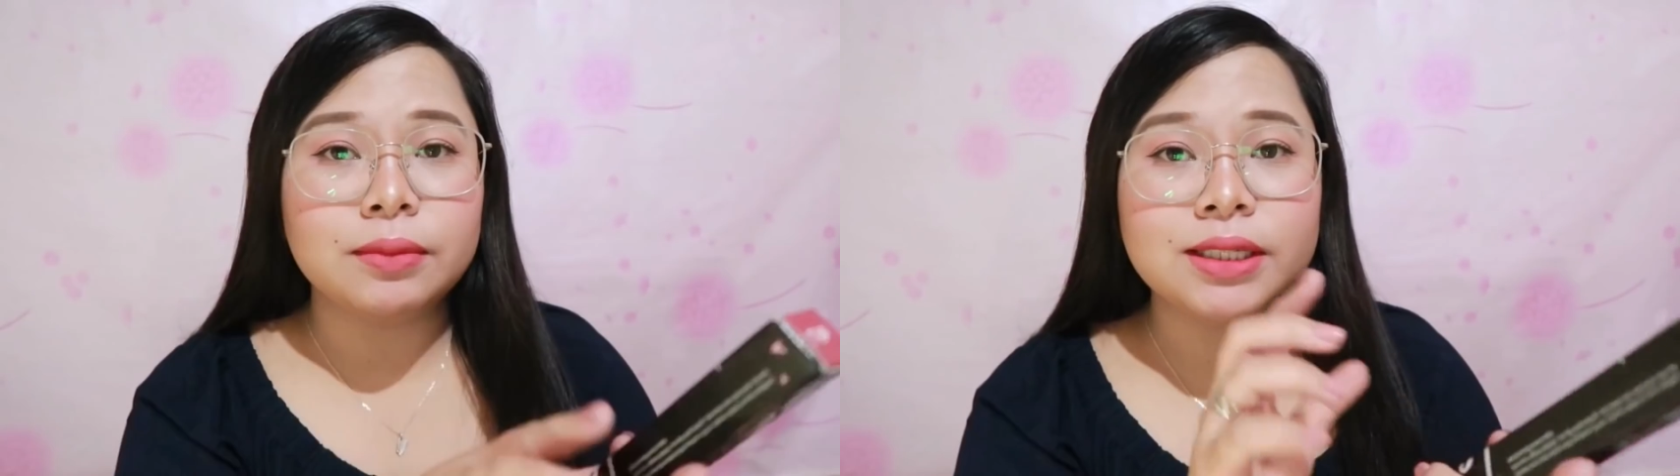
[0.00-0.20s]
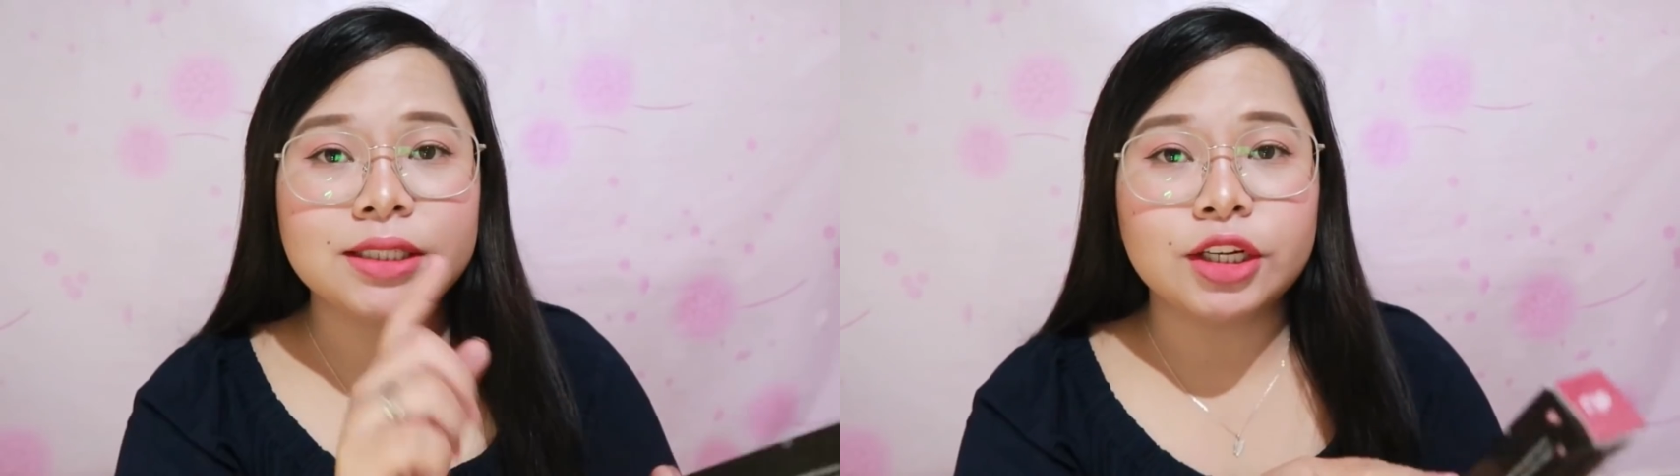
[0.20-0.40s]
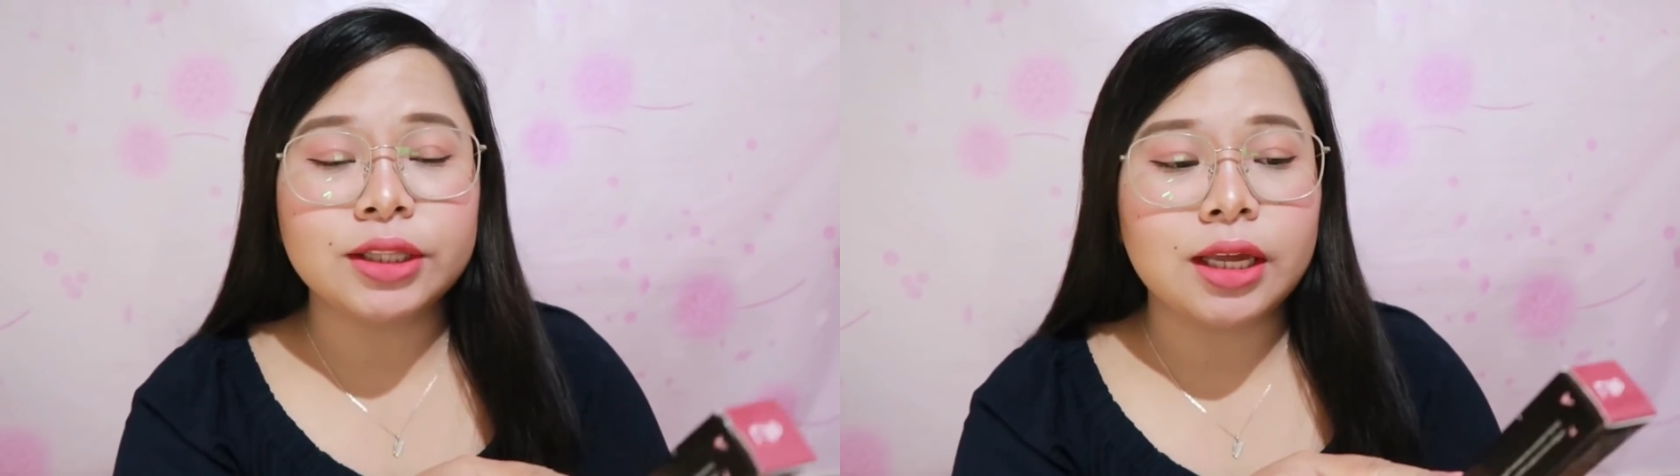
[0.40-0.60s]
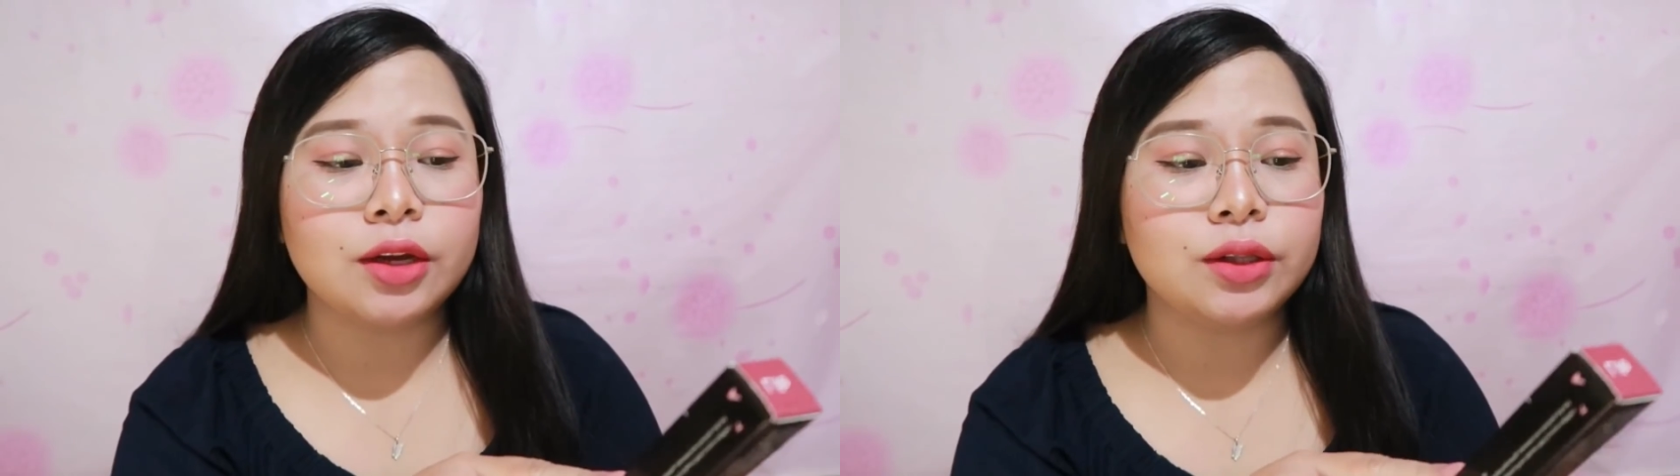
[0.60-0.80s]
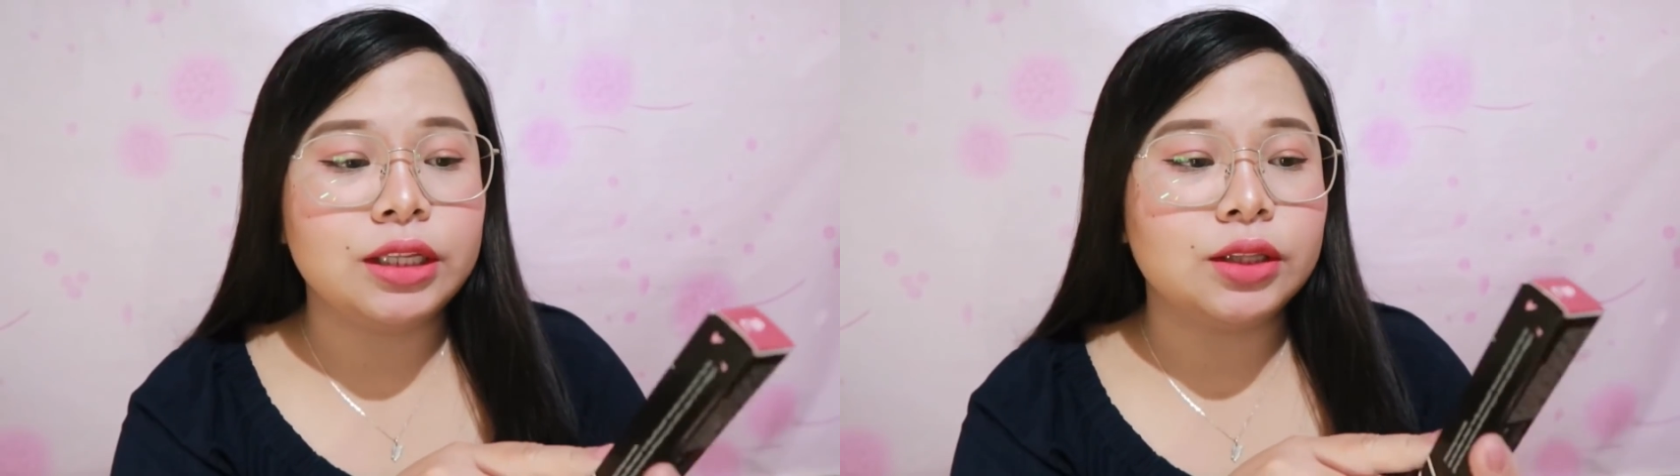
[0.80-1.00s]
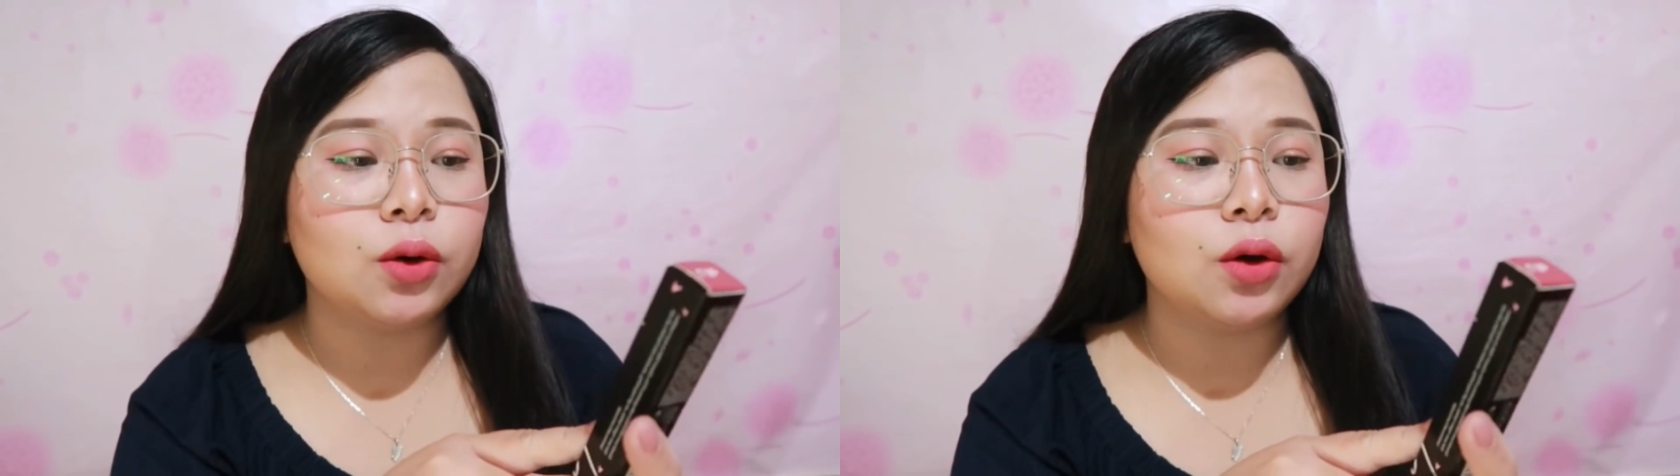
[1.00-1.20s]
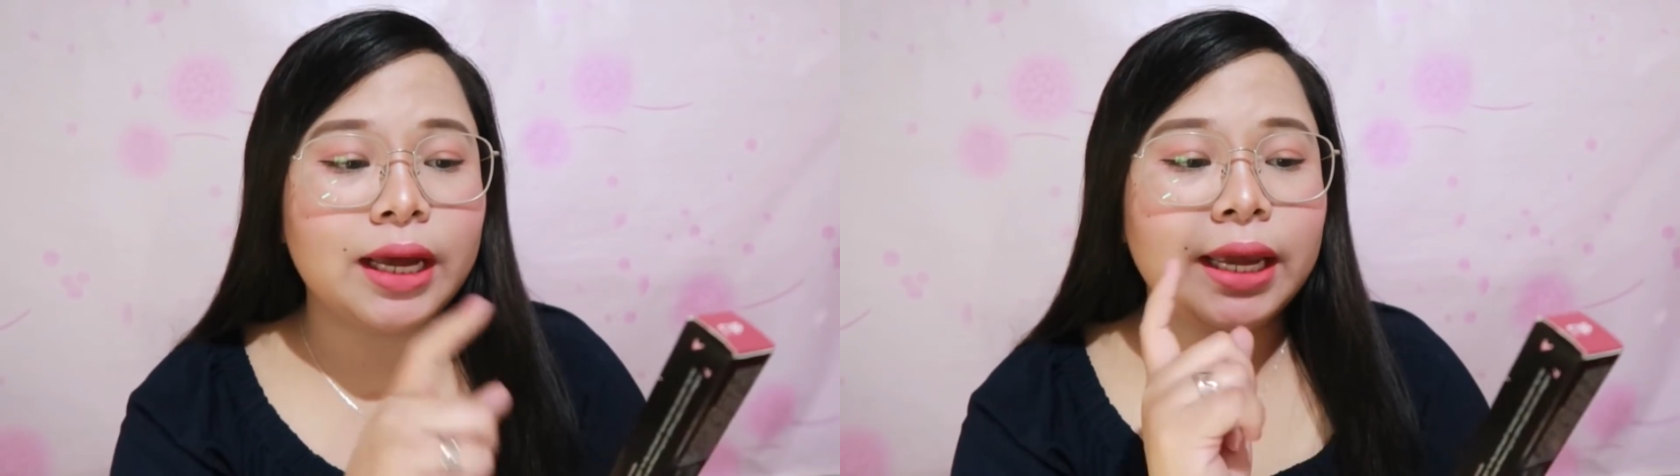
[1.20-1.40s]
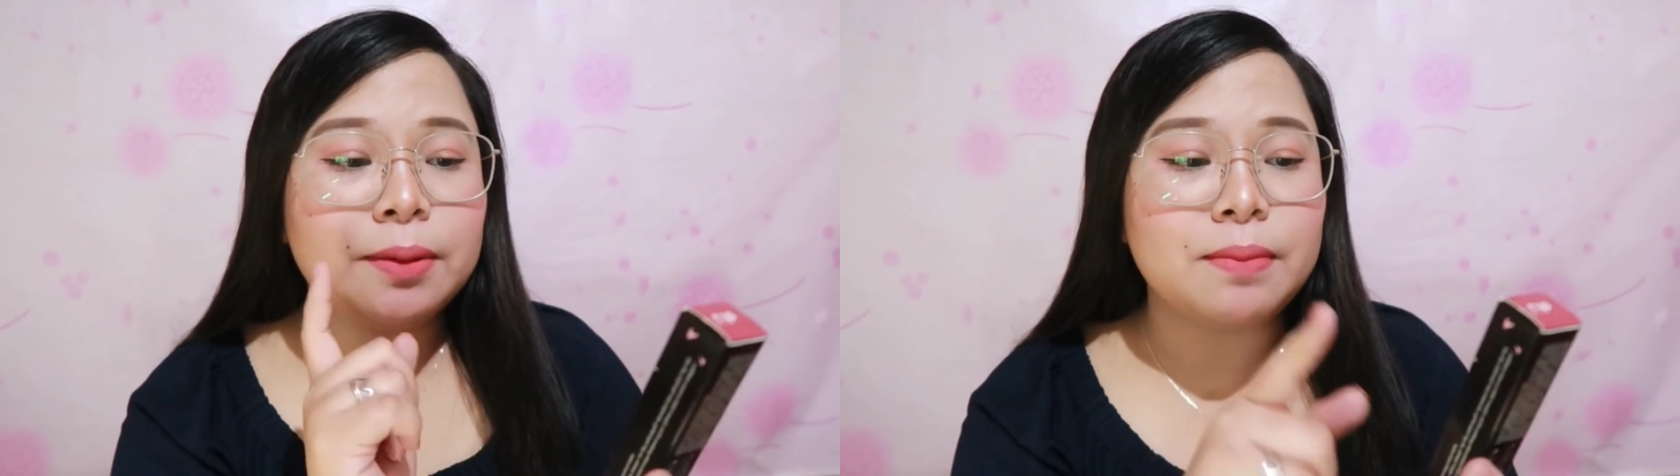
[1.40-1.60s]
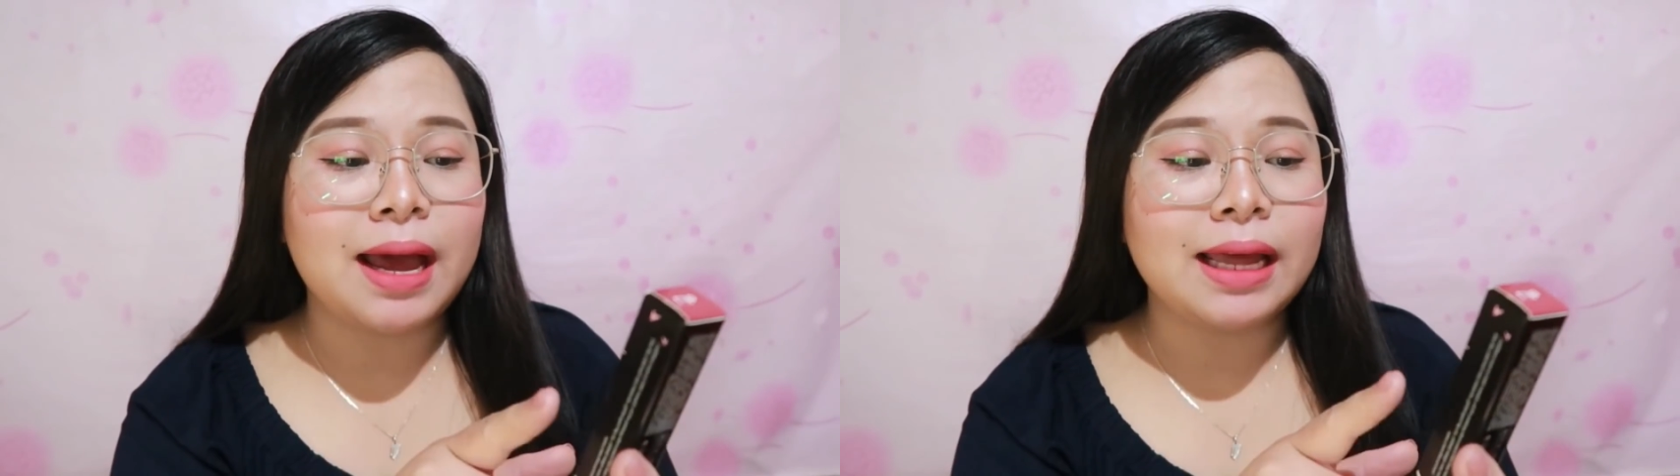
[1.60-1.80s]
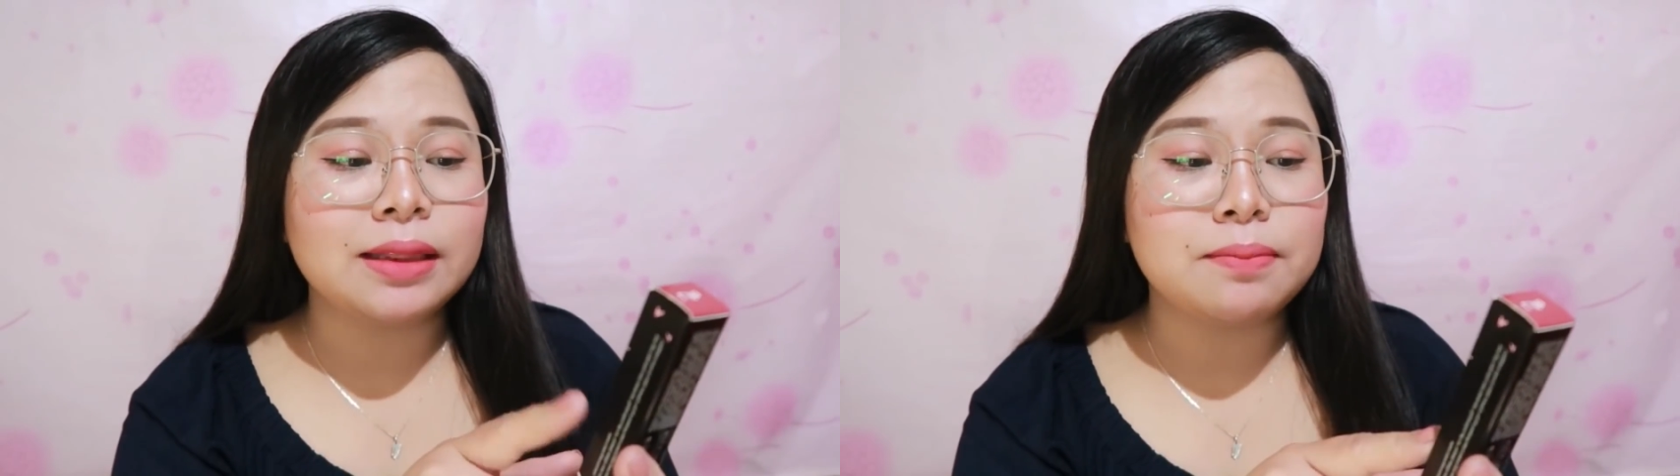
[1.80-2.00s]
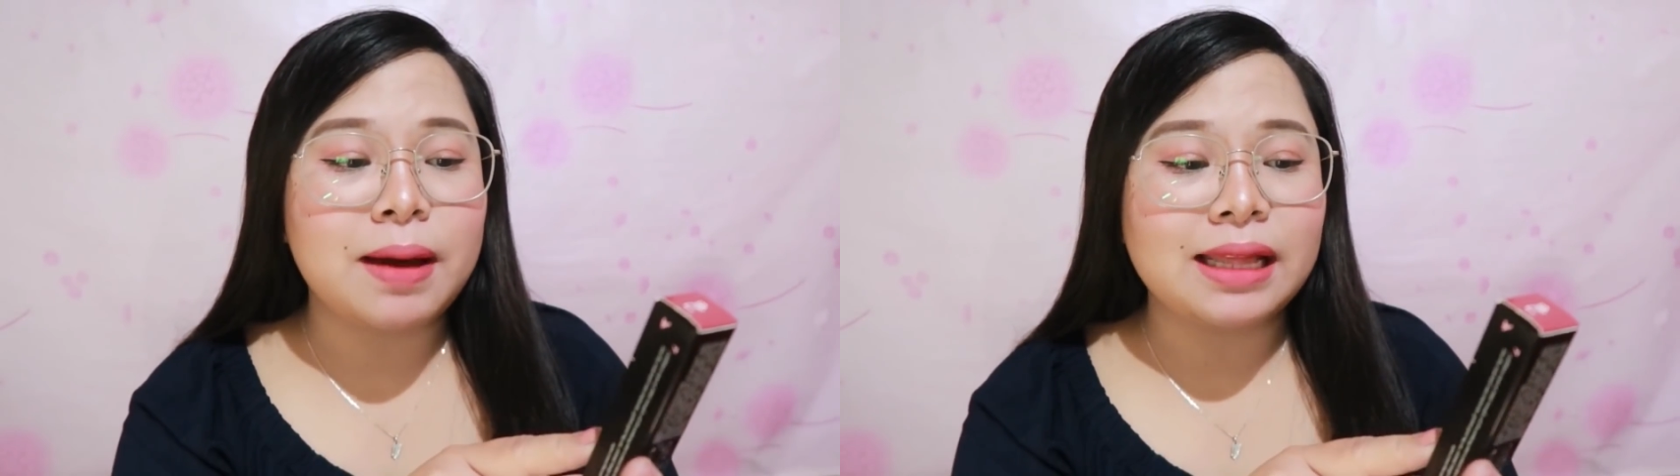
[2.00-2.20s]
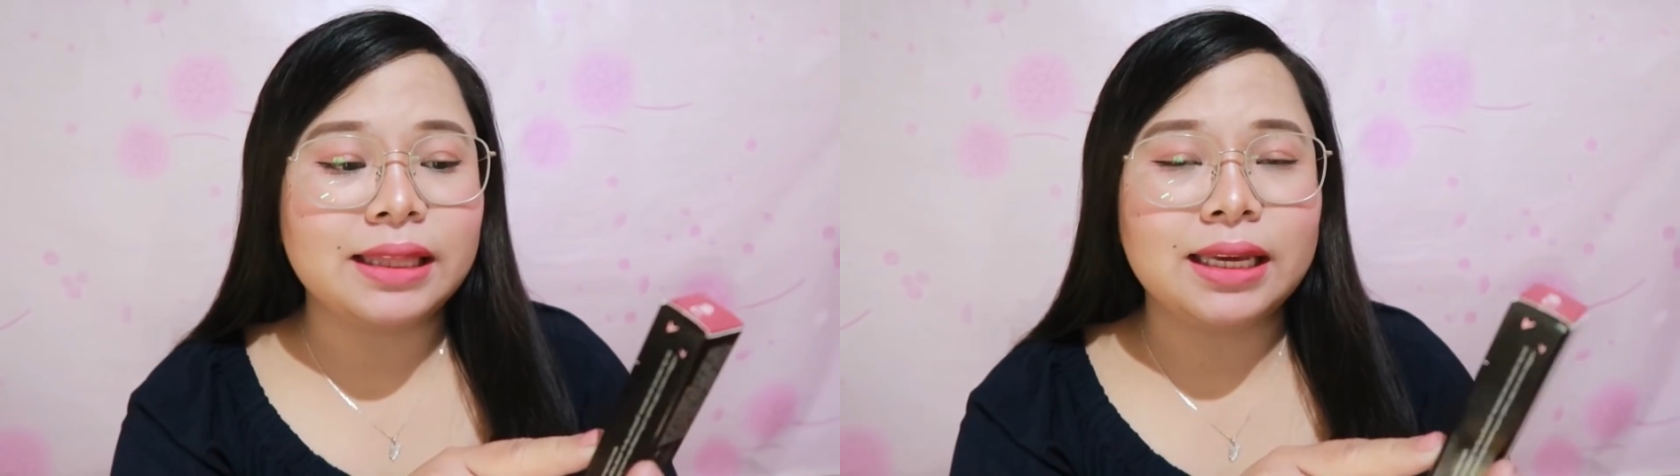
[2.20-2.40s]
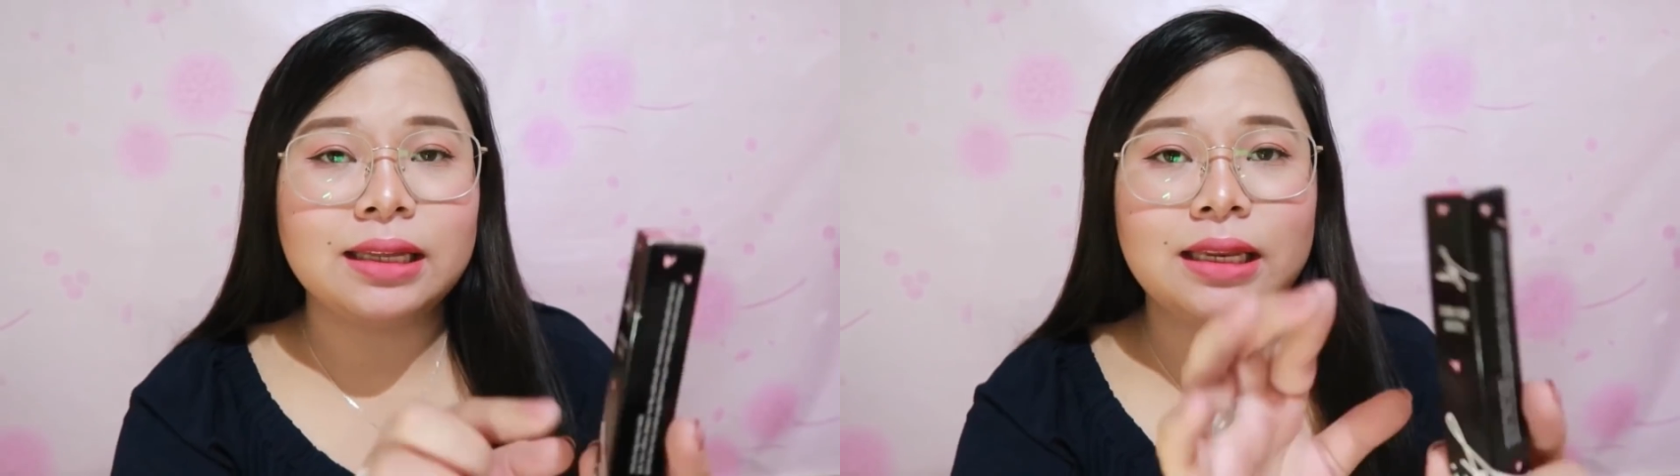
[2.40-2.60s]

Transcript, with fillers: Mag-start tayo dito kay Matte Matic